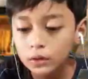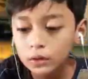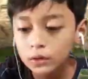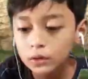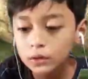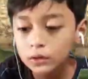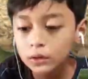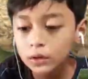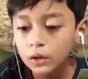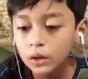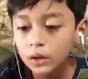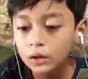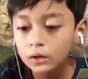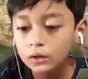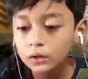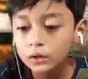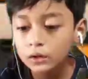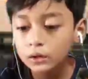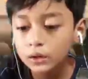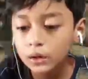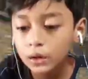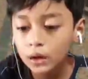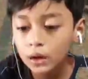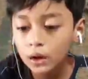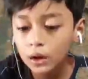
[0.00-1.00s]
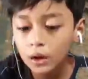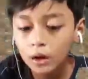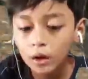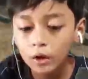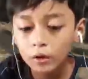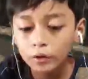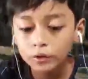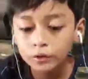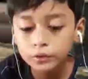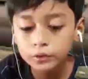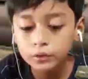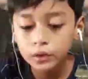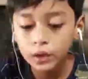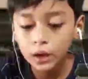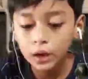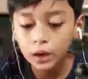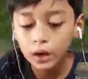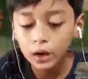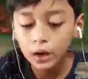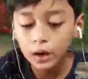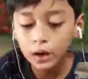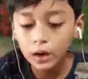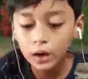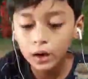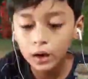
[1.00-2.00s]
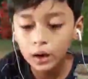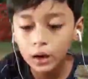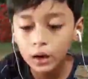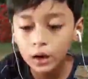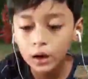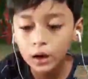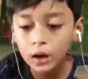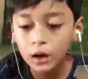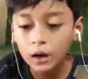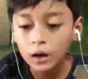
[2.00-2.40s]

oh ini oh ini oh my god belum bisa